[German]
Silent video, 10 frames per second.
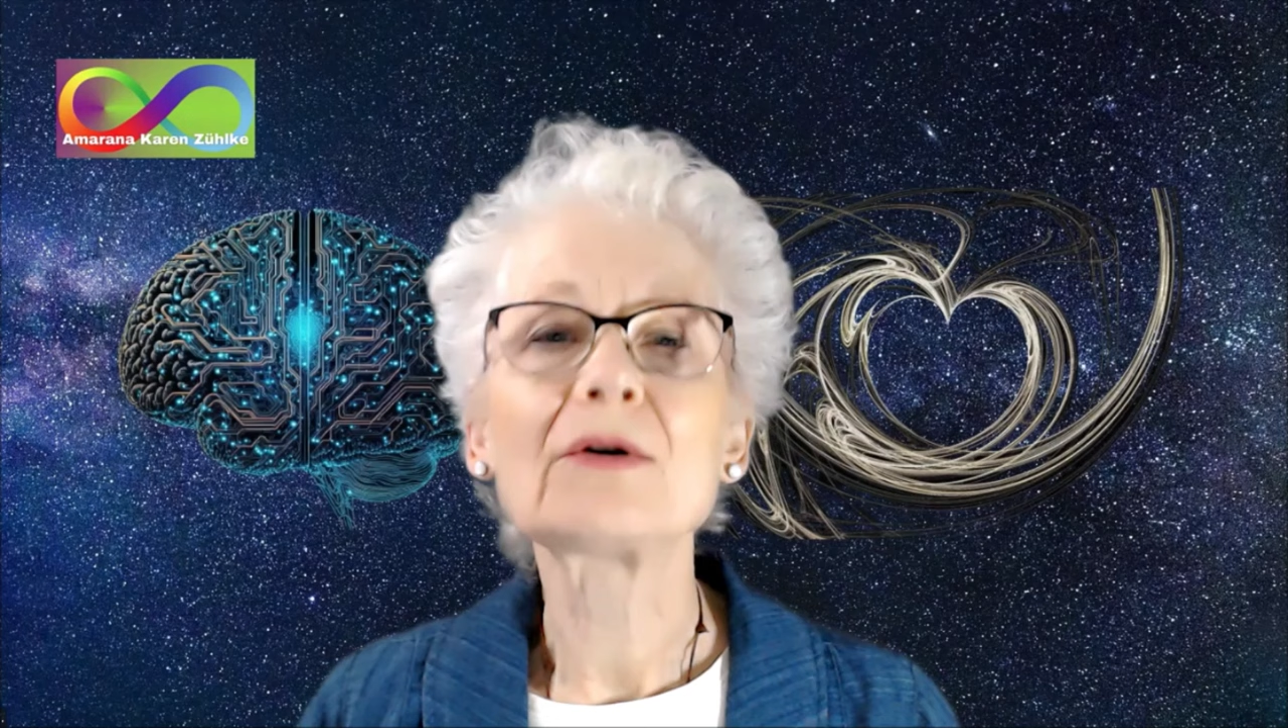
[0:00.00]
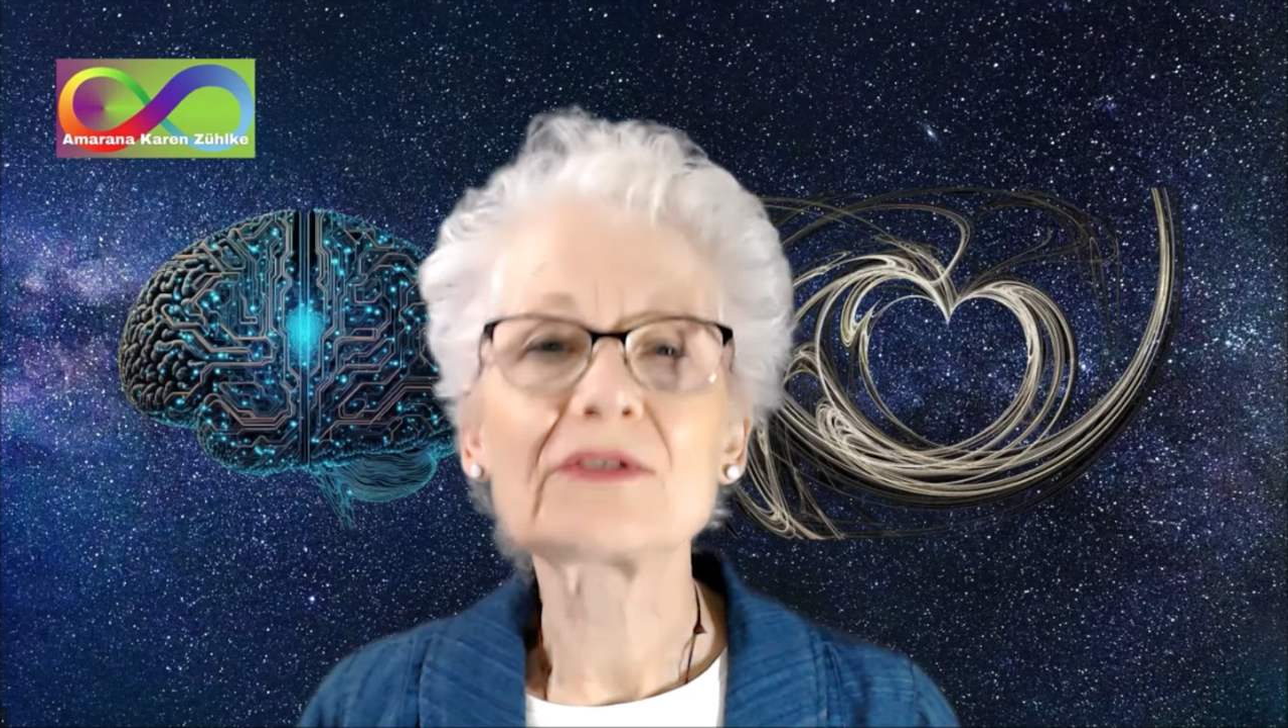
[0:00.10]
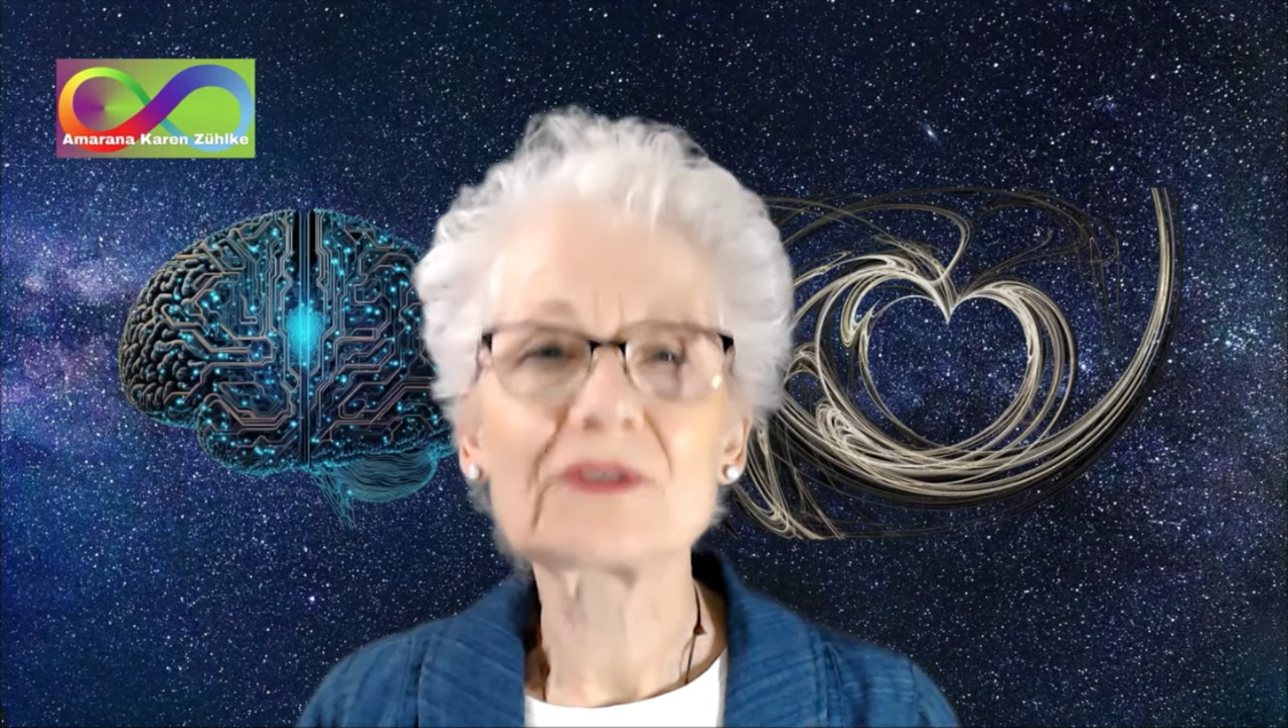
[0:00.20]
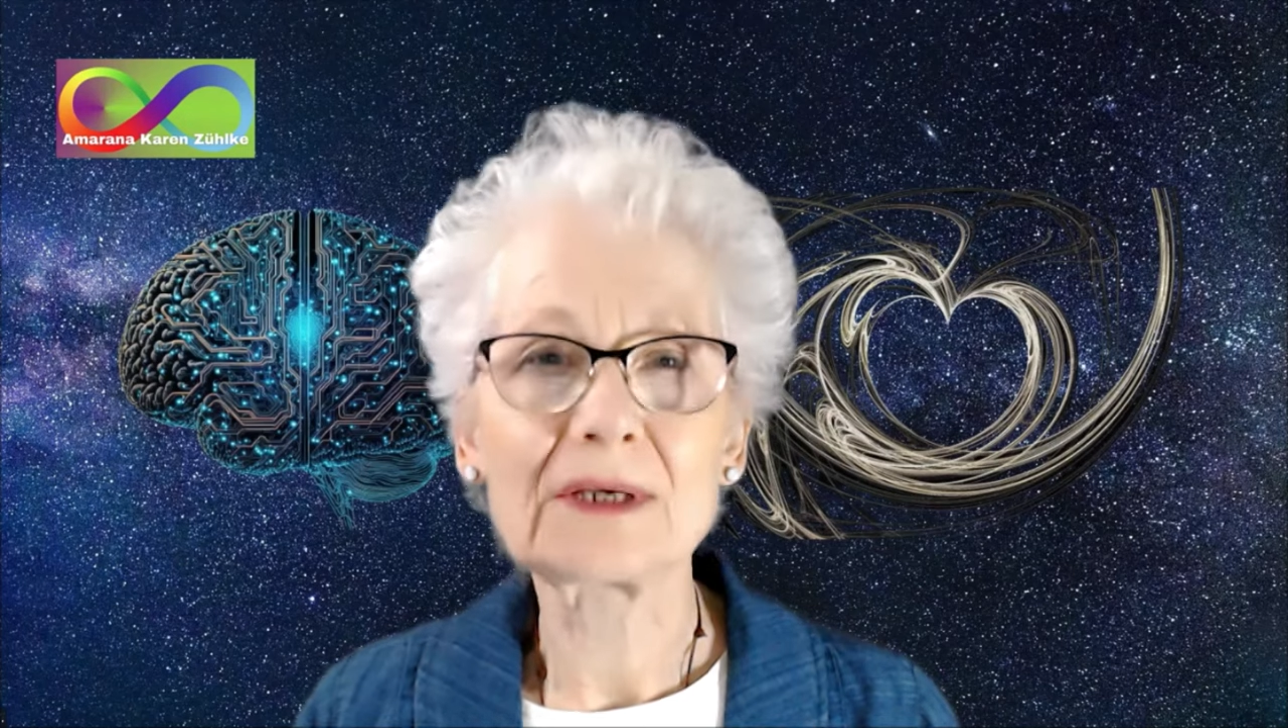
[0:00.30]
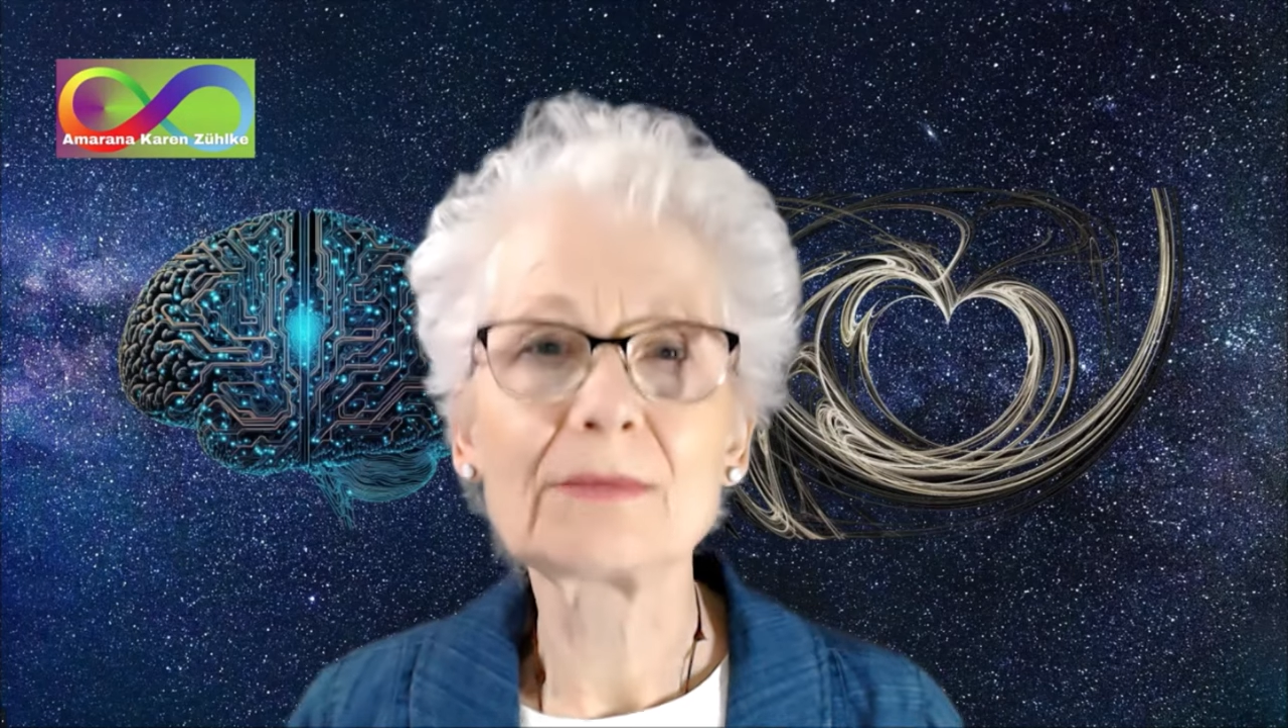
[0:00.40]

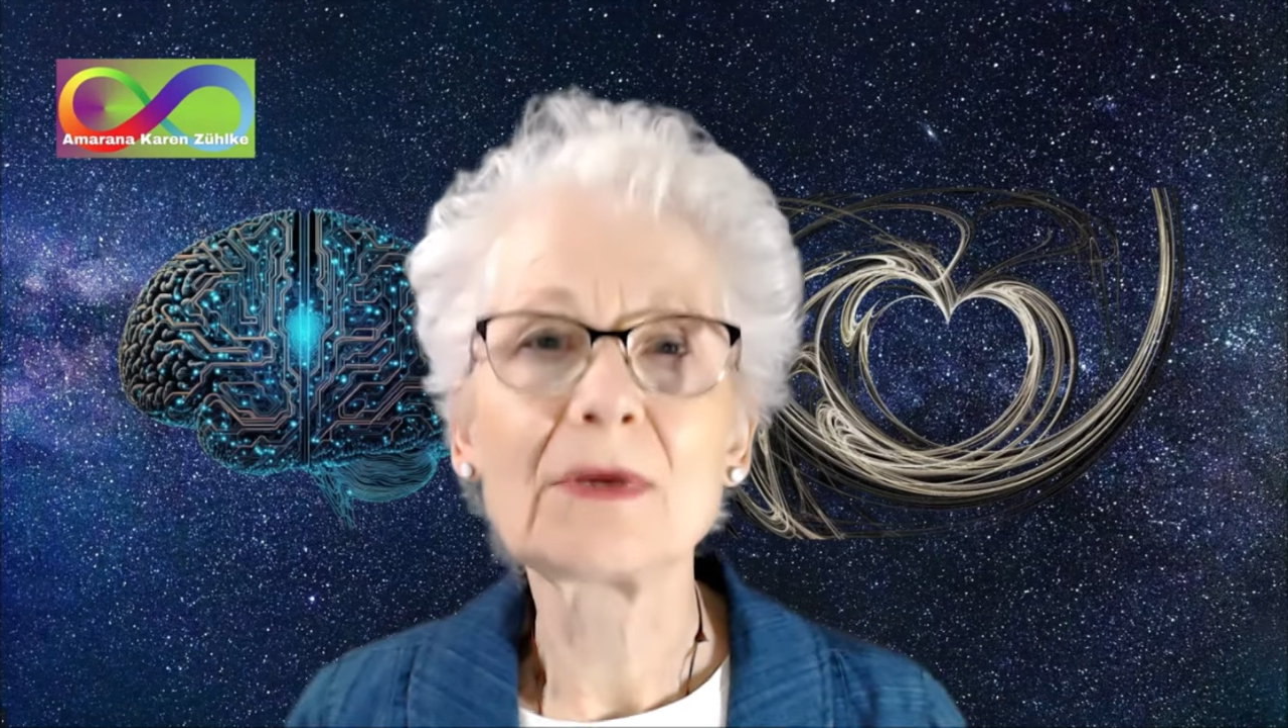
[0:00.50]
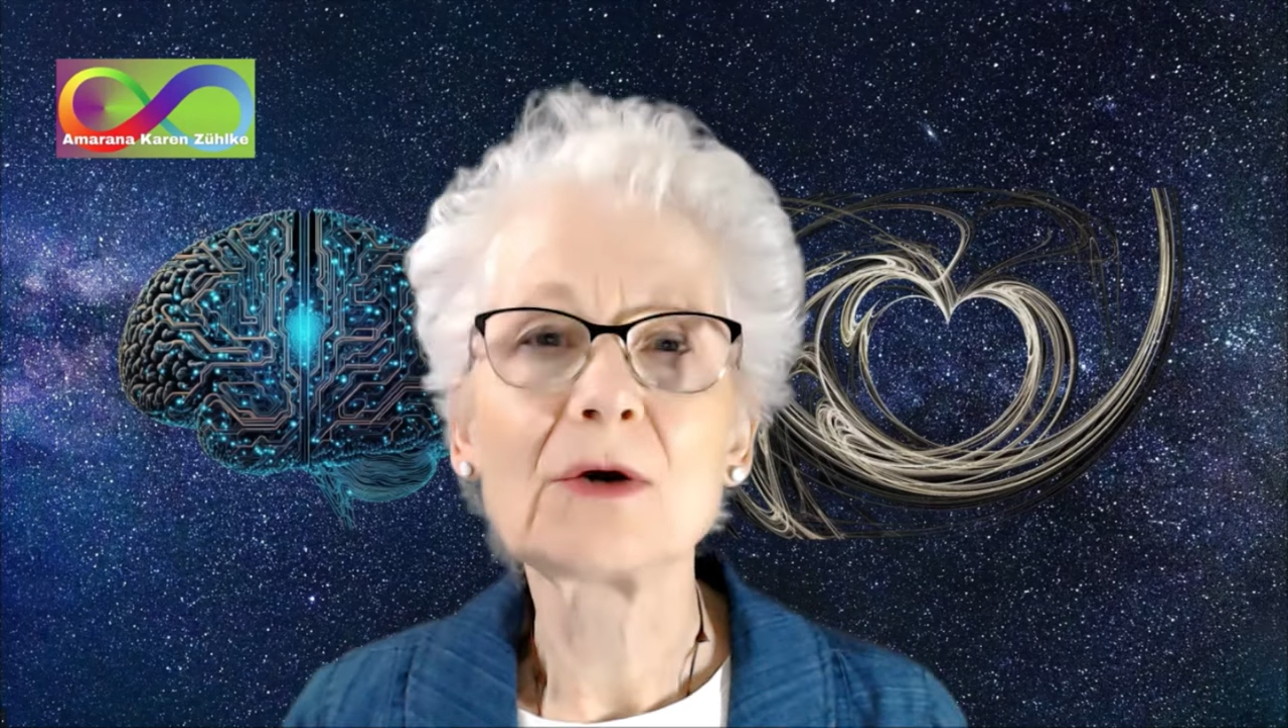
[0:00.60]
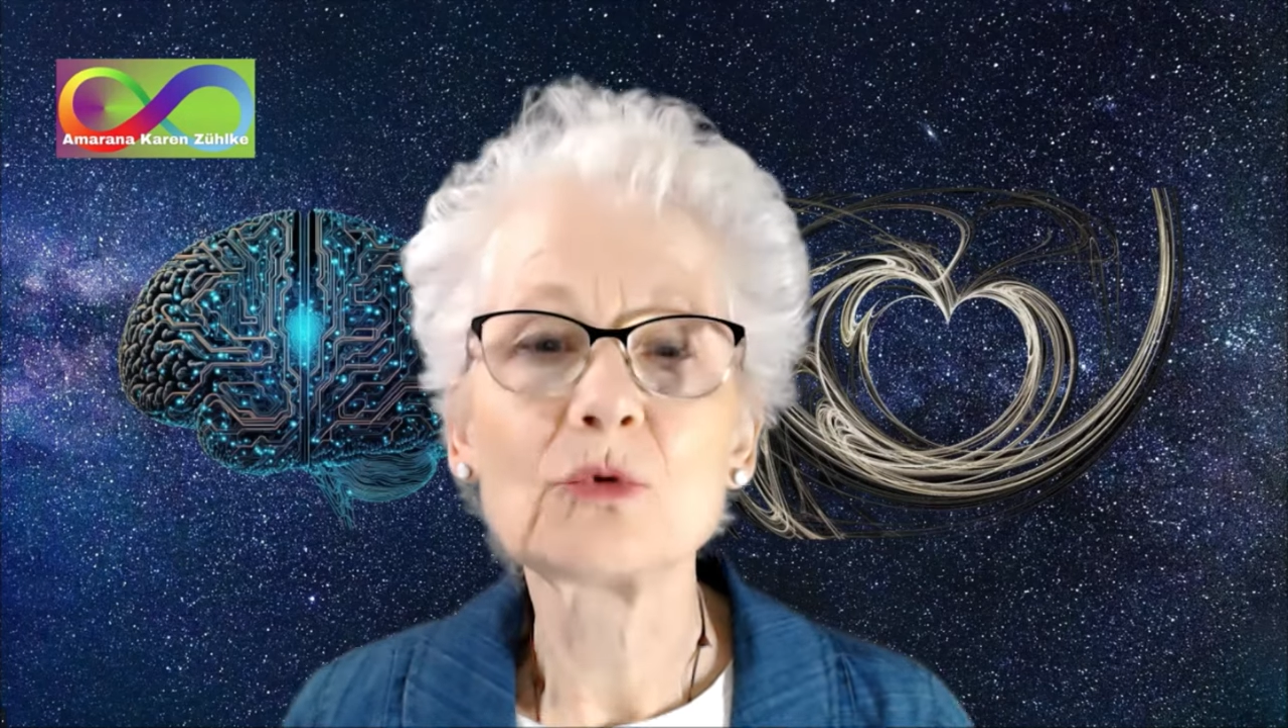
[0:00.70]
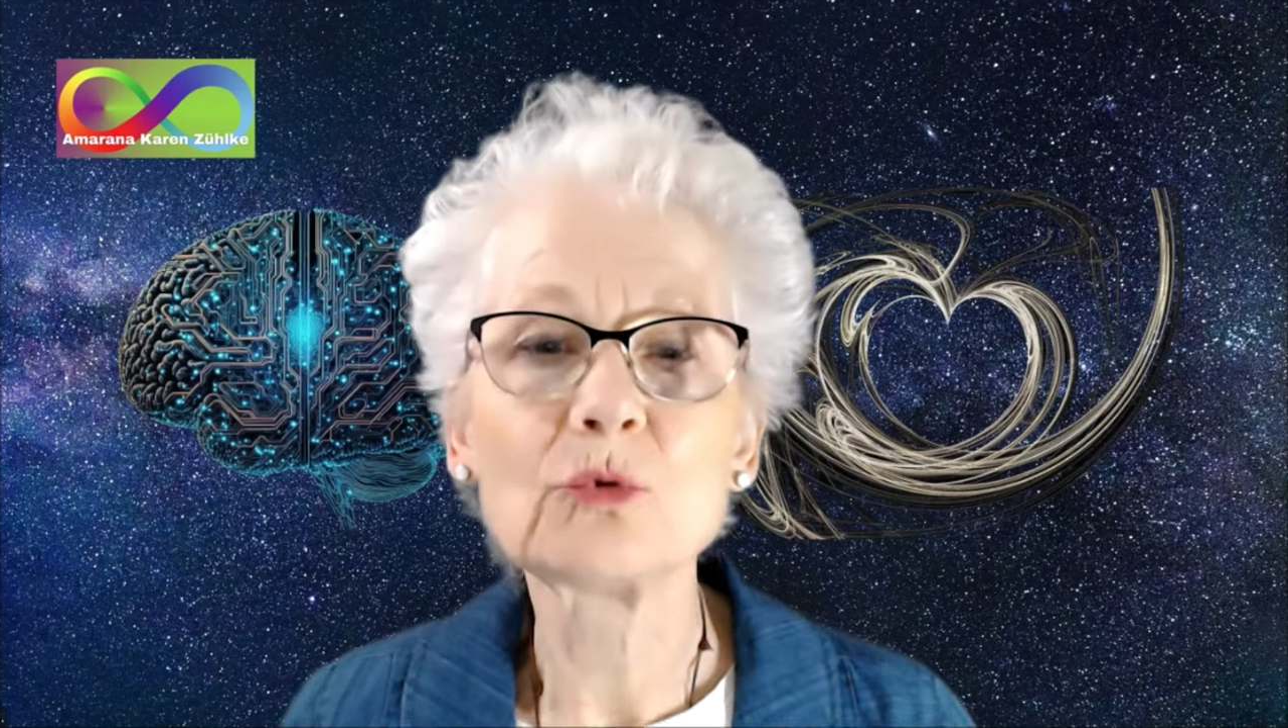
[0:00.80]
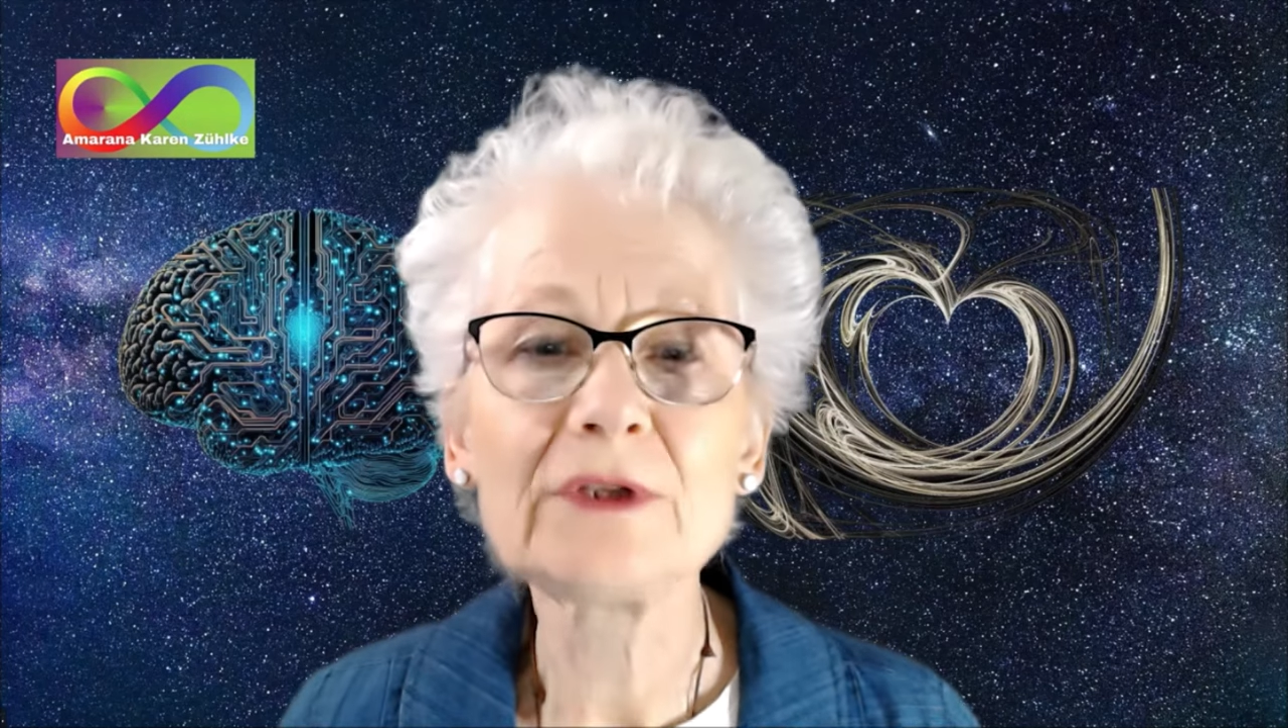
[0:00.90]
aus dem